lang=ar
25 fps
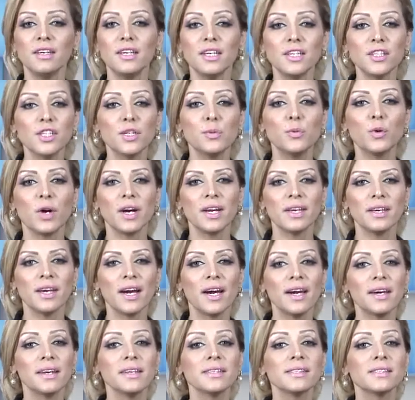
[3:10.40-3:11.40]
يجب أن
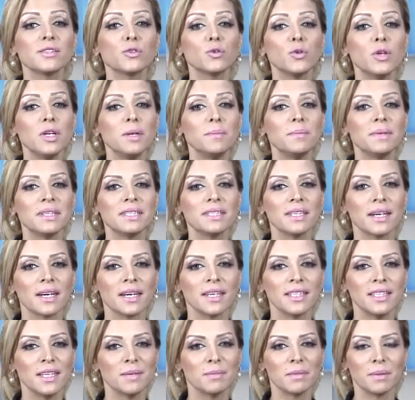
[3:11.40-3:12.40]
يحرص كل من
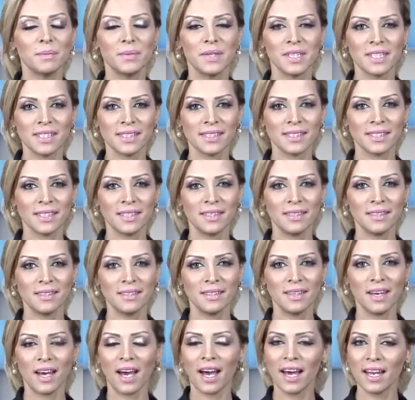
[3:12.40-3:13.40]
تقدم به السن
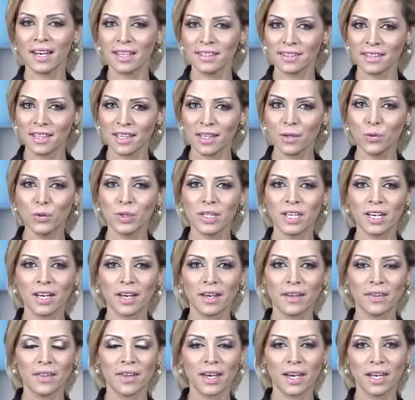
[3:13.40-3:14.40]
على تناول
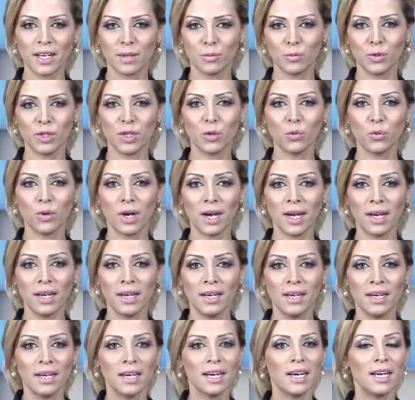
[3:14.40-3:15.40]
الغذاء المنوع
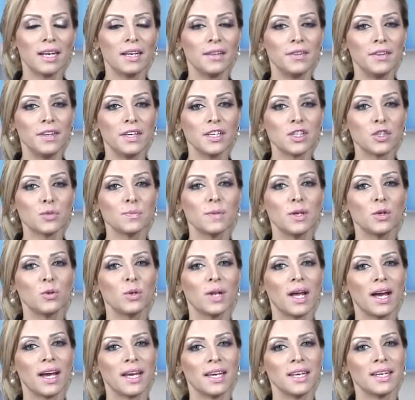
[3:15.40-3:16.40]
الذي يشمل
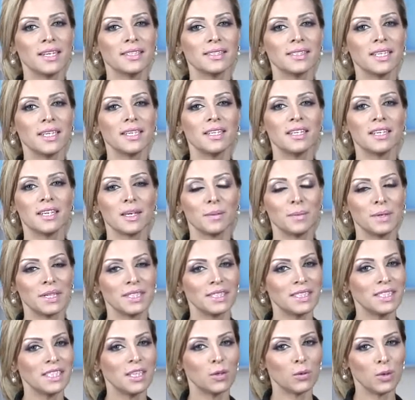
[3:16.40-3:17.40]
العائلتين
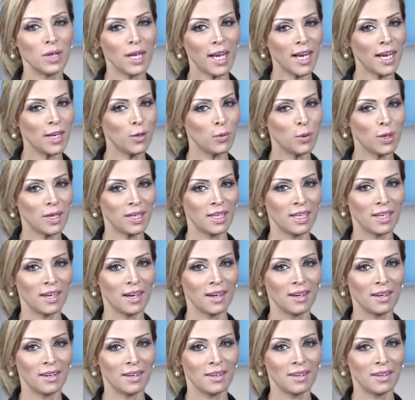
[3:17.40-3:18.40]
النباتية
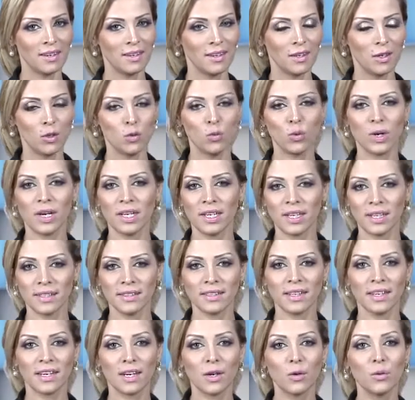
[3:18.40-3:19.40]
والحيوانية وأن
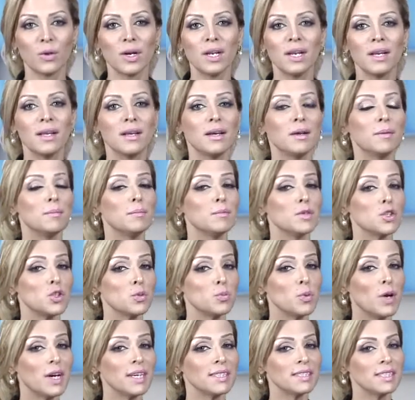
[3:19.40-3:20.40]
يتناول
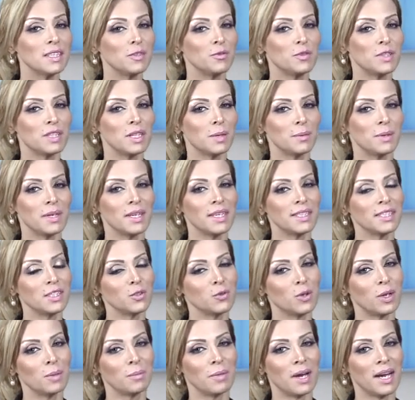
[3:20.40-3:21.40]
مجموعة
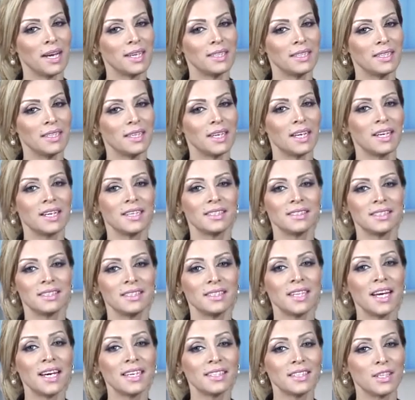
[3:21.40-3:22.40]
الفيتامينات والمعادن
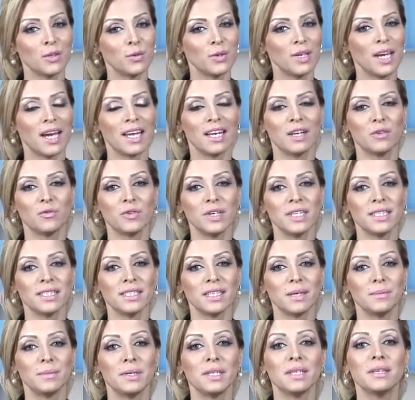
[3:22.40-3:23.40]
التي تحتوي على
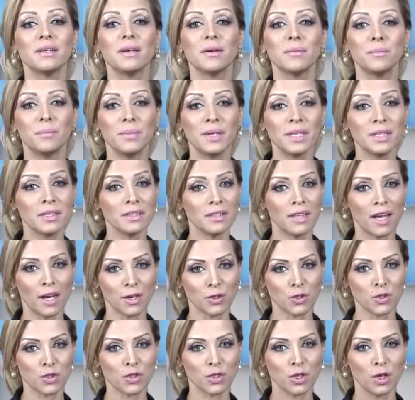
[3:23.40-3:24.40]
فيتامين
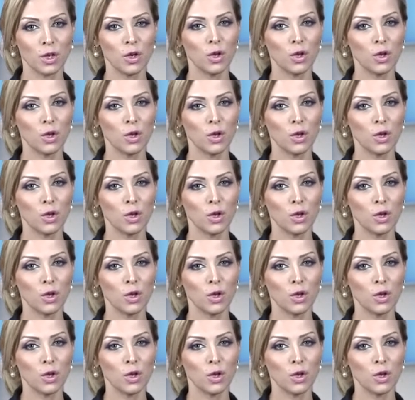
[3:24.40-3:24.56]
B12